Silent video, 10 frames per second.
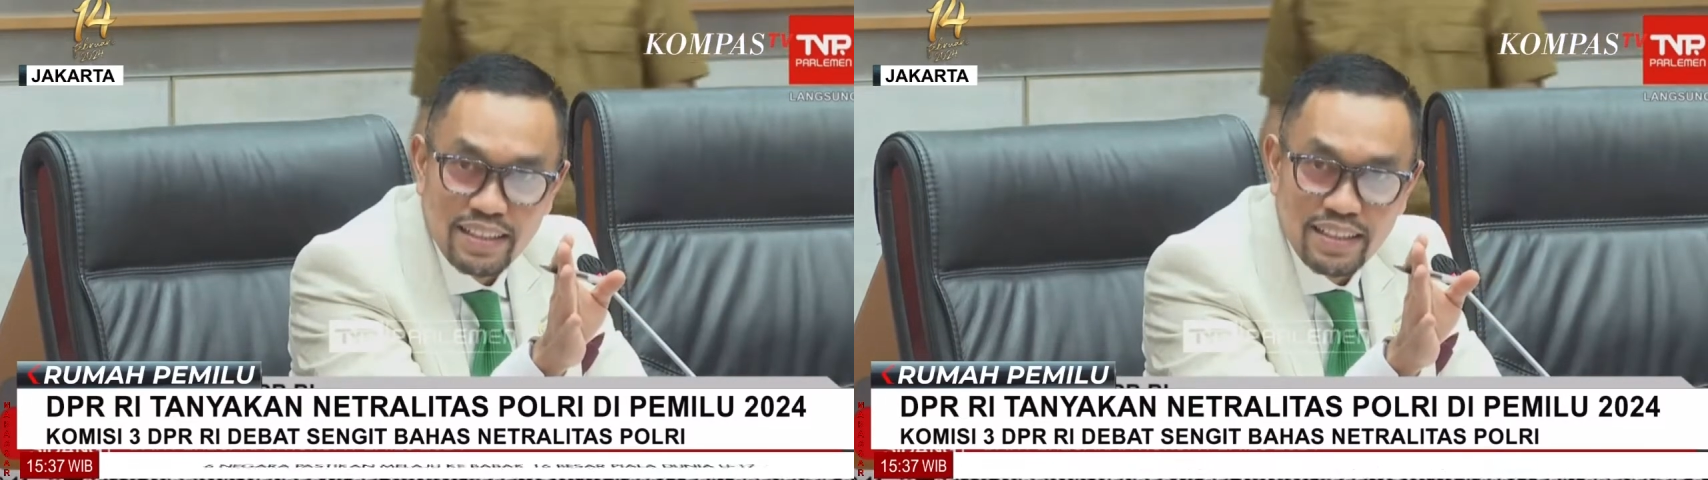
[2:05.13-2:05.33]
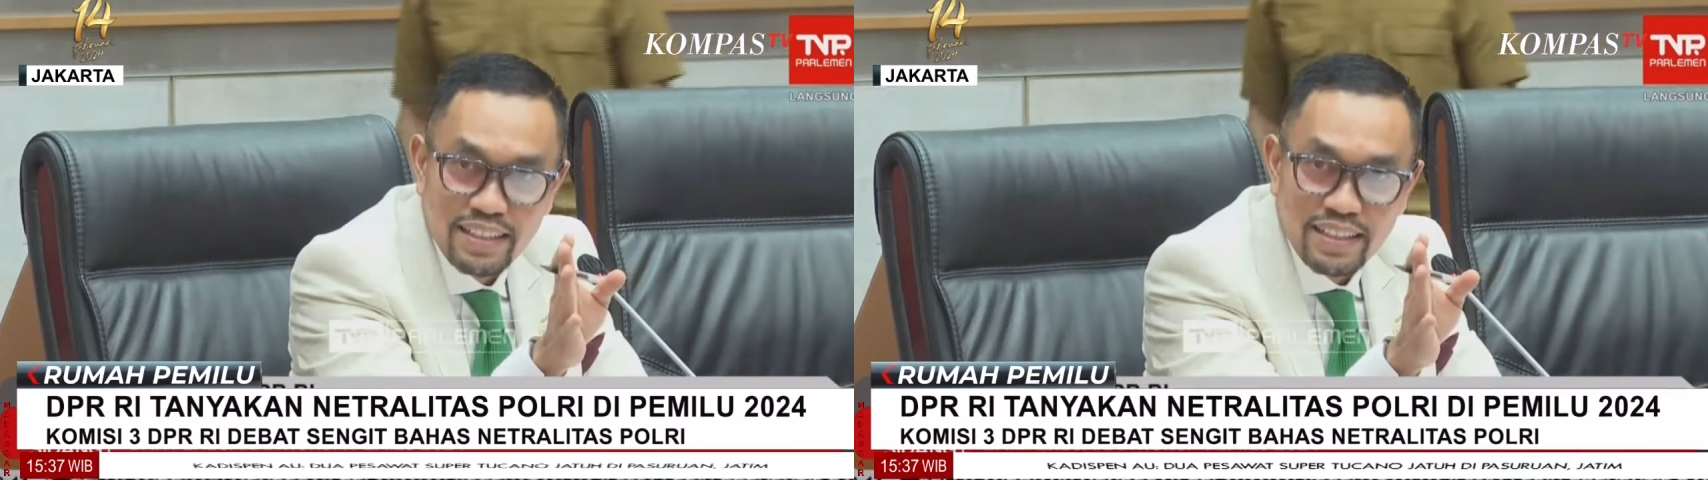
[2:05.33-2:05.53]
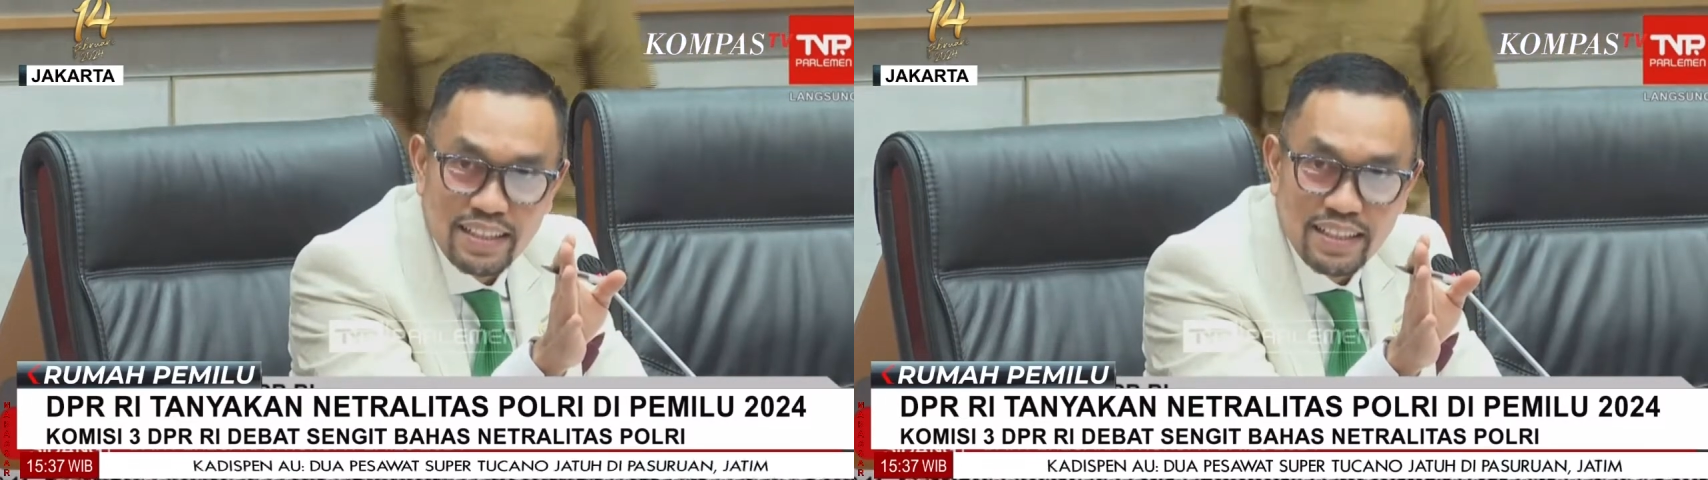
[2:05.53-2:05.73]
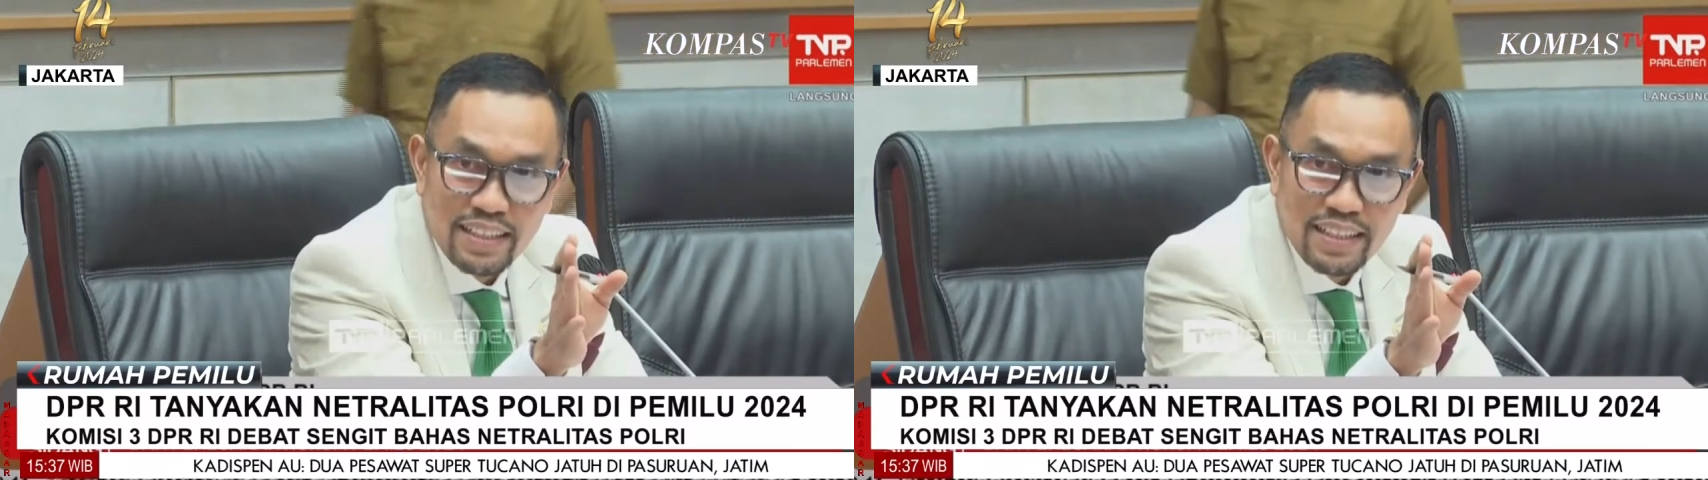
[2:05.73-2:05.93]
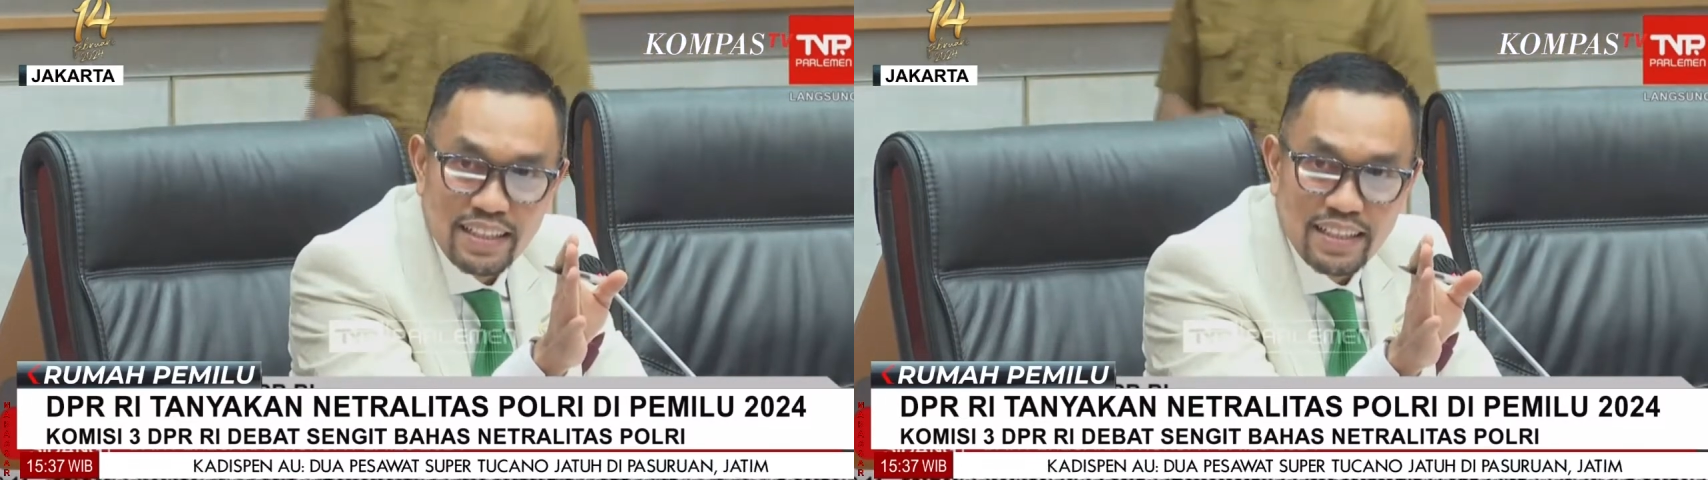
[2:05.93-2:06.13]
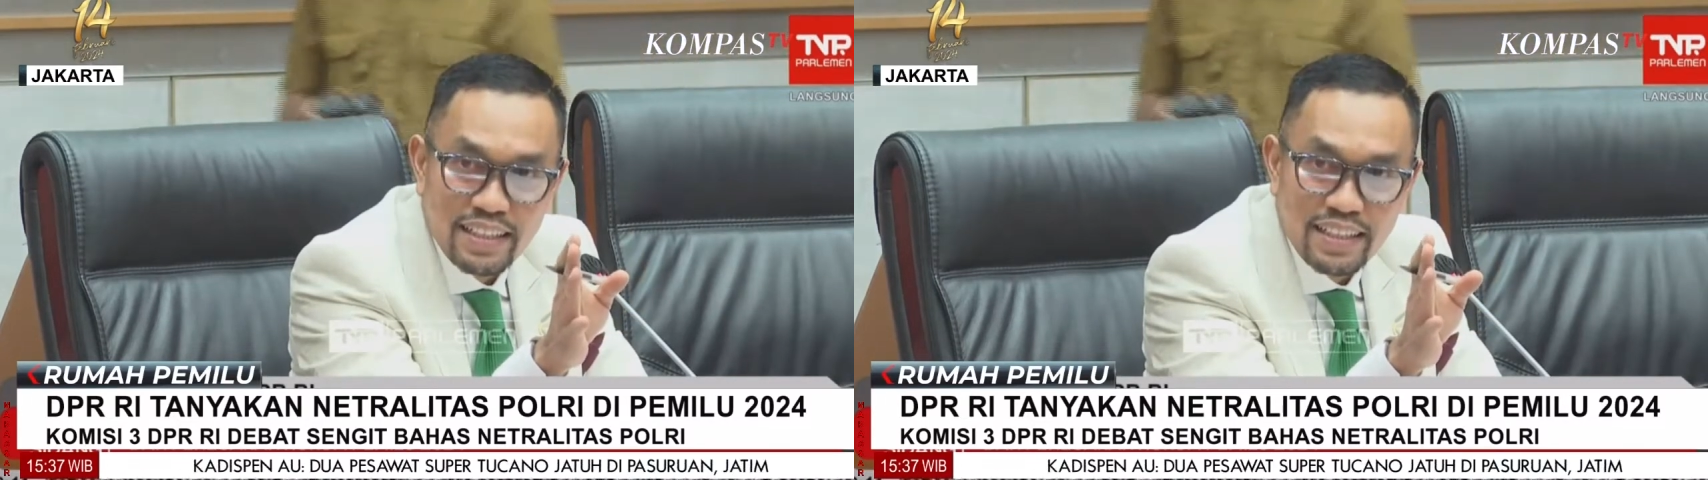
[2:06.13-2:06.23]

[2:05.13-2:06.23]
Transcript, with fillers: Nanti kalau itu nanti